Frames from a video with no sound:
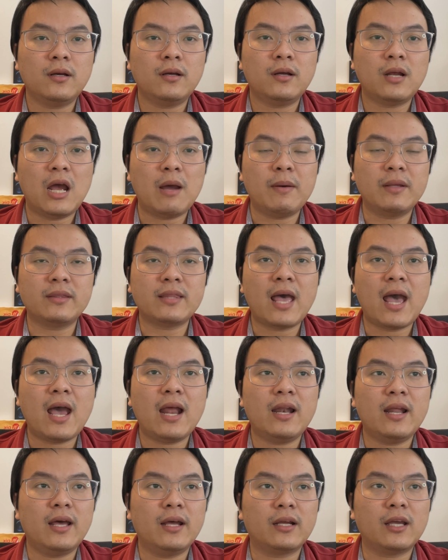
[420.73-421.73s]

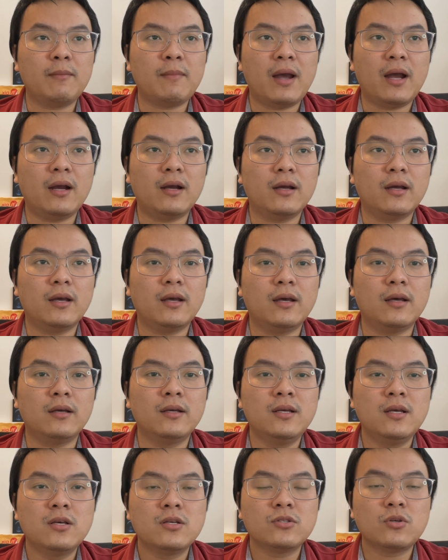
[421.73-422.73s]
Alberta là cái bằng
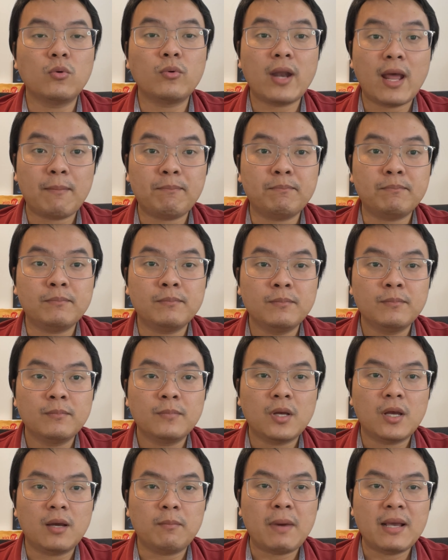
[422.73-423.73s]
số năm
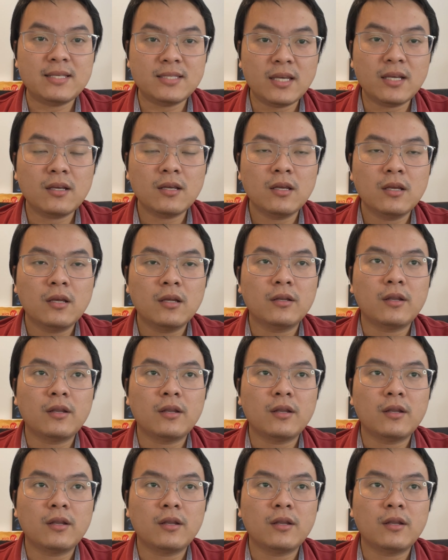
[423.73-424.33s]
basic,